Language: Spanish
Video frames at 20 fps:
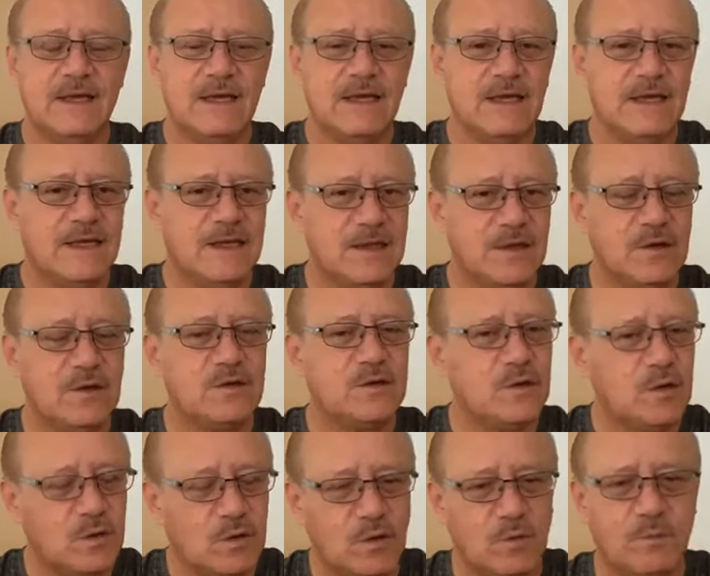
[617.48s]
Y Dios
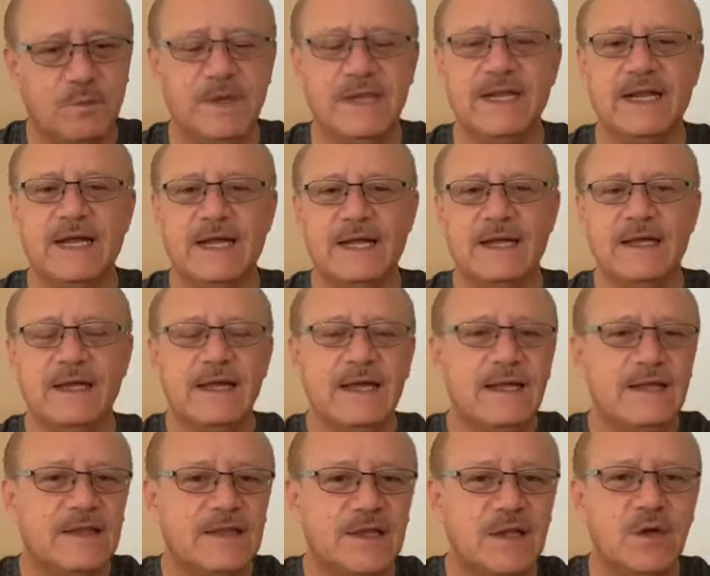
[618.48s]
lo cumplirá.
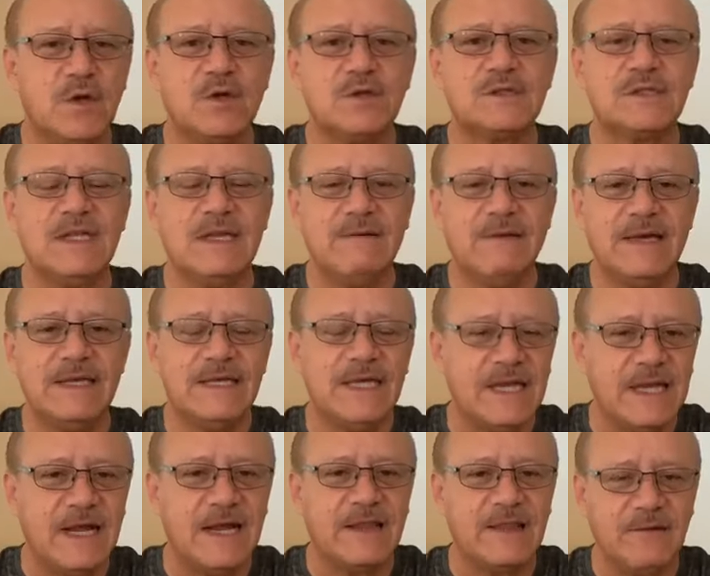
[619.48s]
Dios le va a
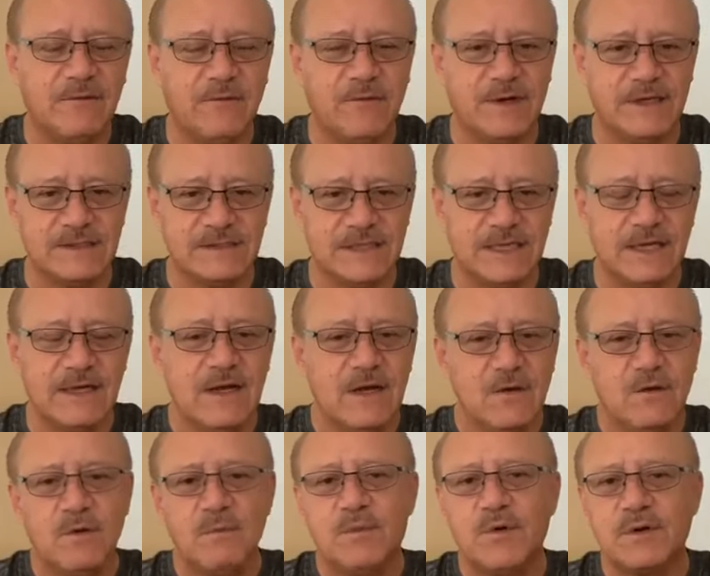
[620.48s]
llenar de fuerza.
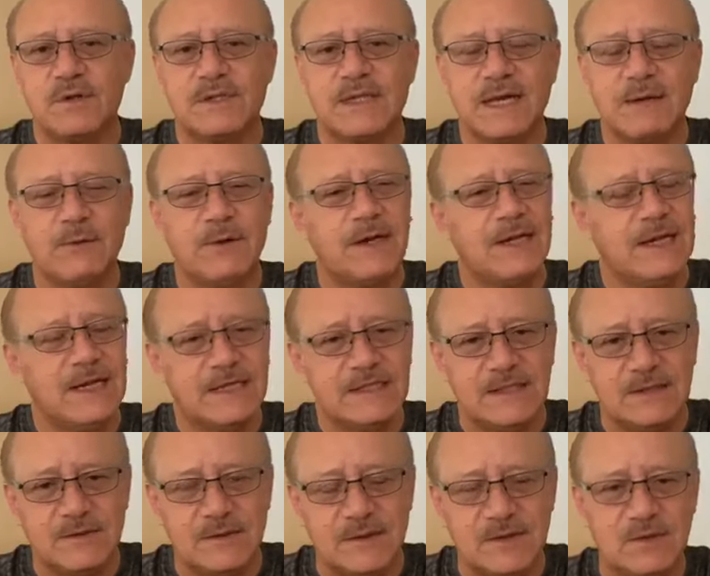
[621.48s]
No importa cuál es la
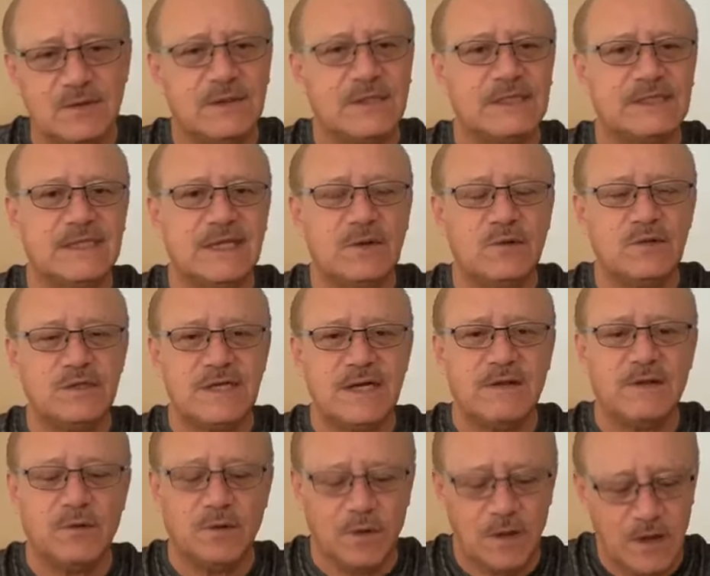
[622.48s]
situación que está
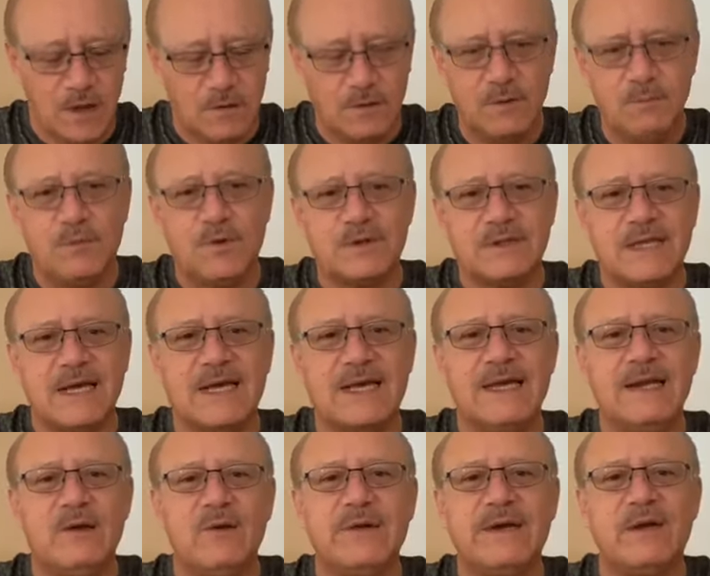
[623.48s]
luchando, no importa qué
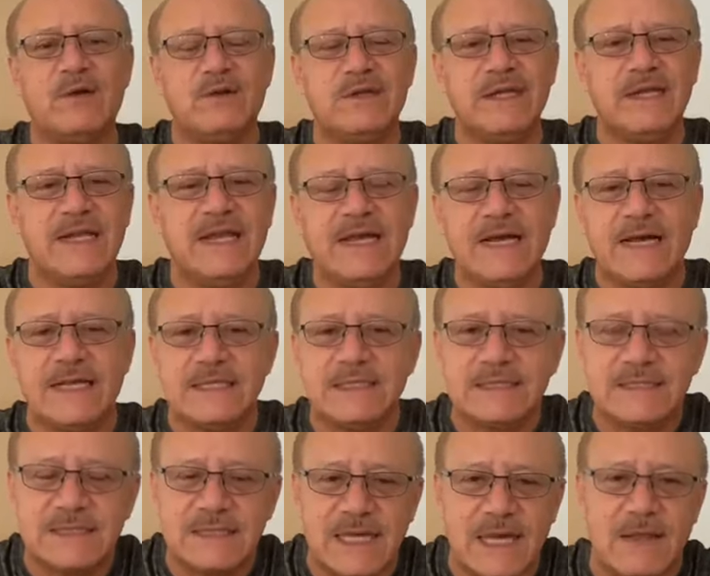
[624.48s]
es lo que lo tiene
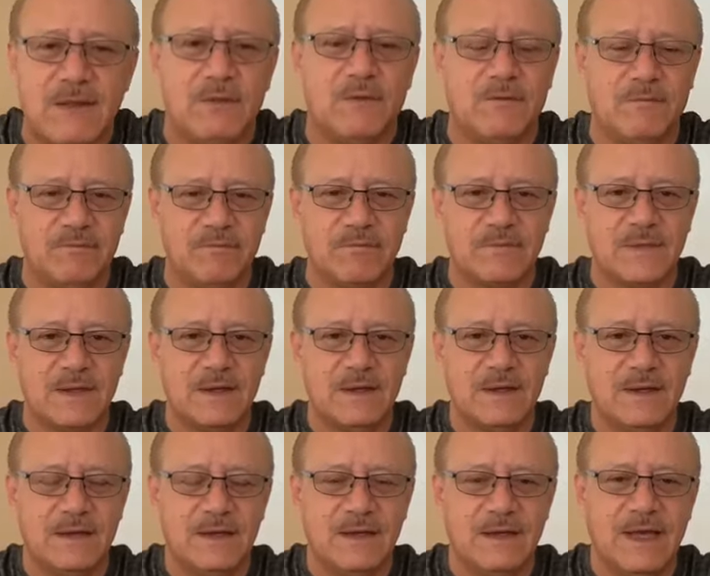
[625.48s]
cansado.
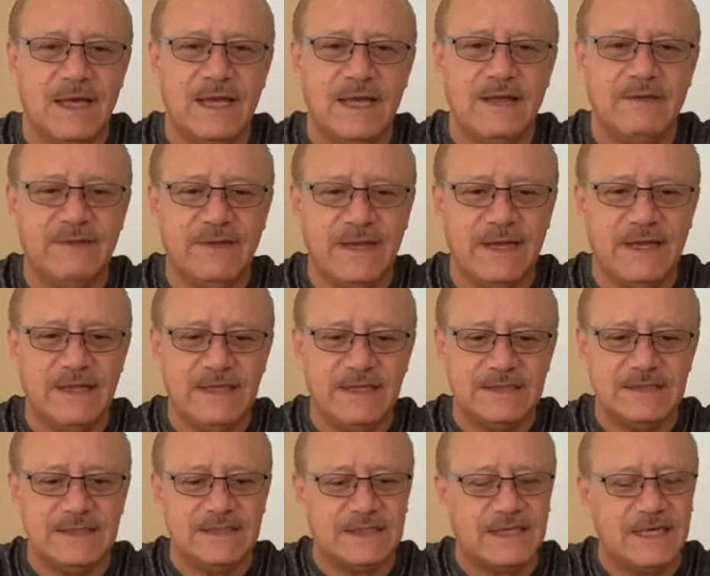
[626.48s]
Hay gente que
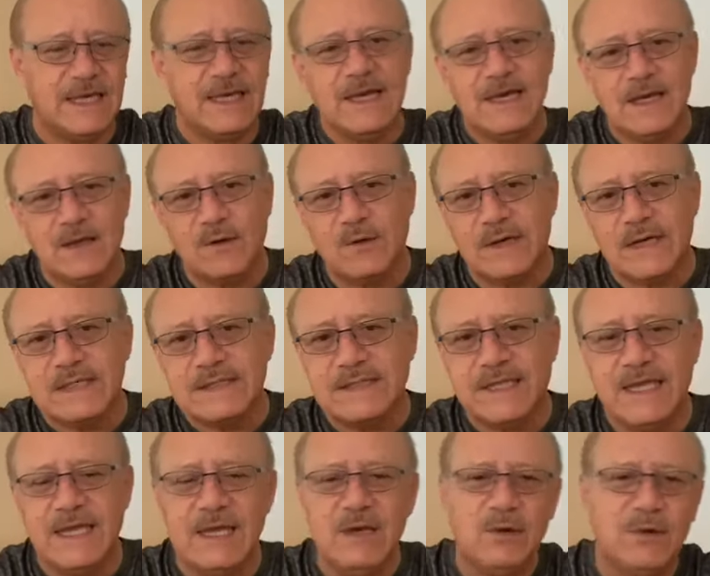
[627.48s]
dice es que con este
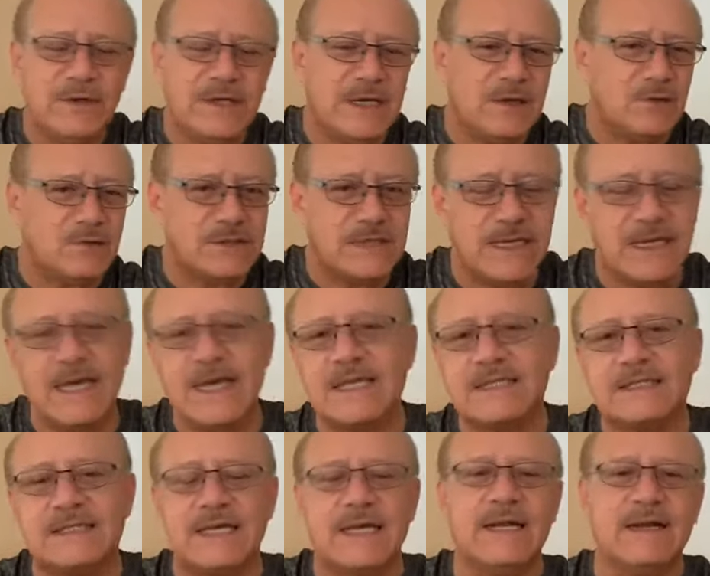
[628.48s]
hijo ya no sé qué
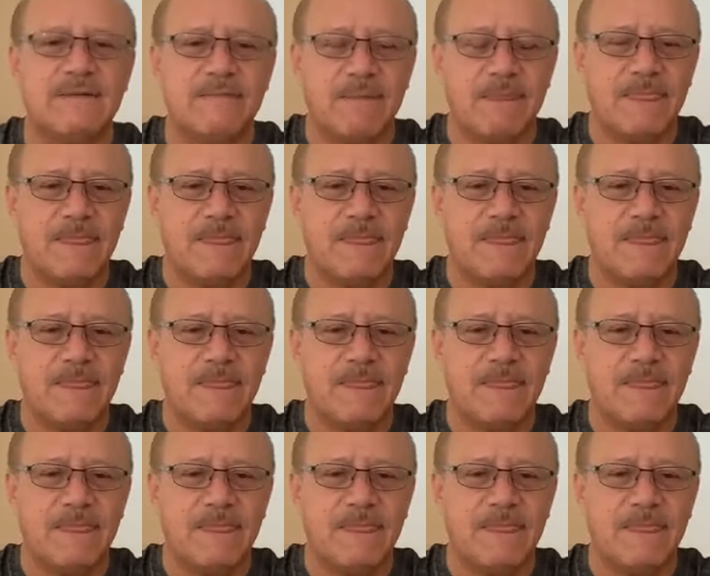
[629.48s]
hacer.